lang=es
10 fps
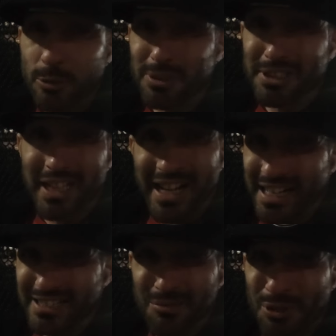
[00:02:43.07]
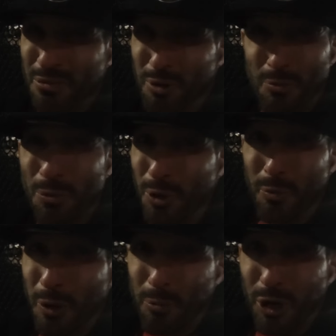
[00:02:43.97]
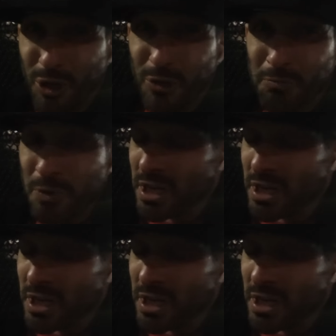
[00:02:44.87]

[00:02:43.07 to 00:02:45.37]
Yo pensé que ganaste, pero por muy, muy poco.